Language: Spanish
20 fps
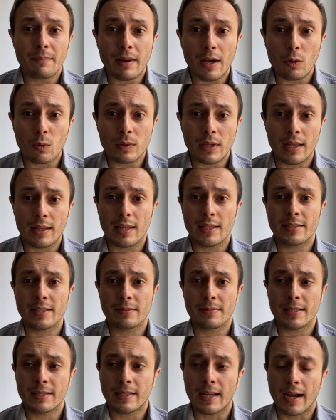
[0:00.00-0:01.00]
embargo, una de las
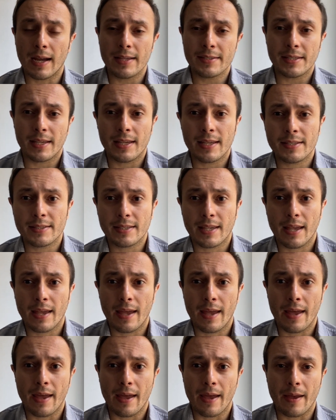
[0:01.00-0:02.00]
desventajas es que
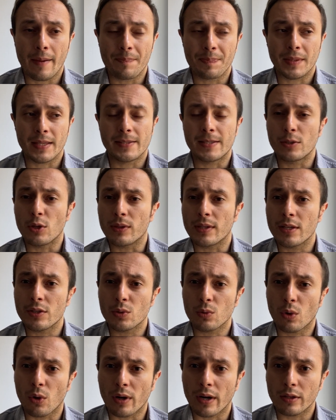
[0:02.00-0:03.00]
eh, si no tienes
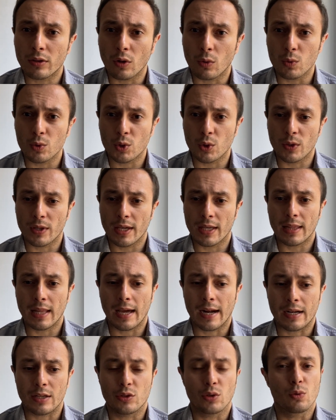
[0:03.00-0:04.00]
un correcto uso de
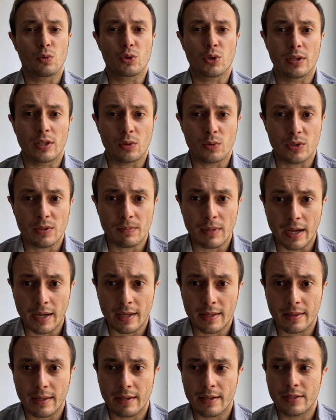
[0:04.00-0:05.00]
la resolución de tus
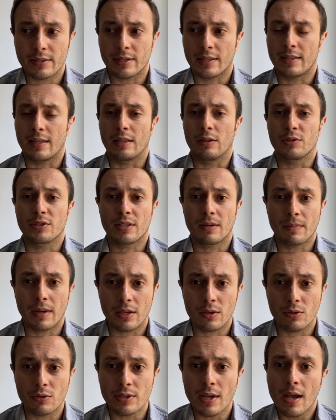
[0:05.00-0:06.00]
imágenes y de los
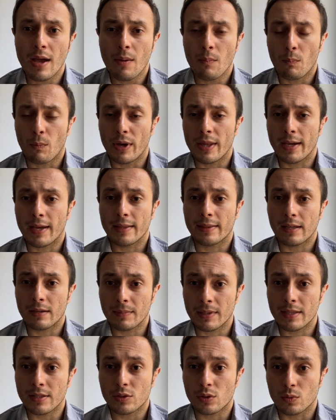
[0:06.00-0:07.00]
tamaños, puede que
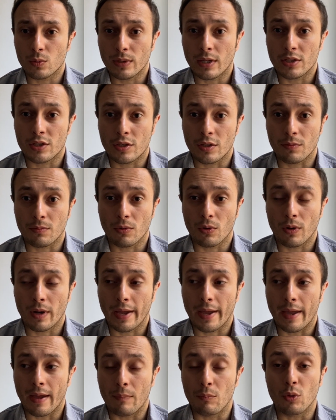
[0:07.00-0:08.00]
termines con un archivo
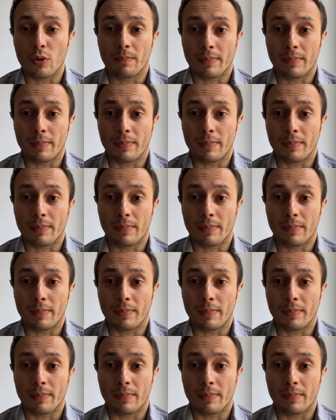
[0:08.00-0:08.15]
eh, muy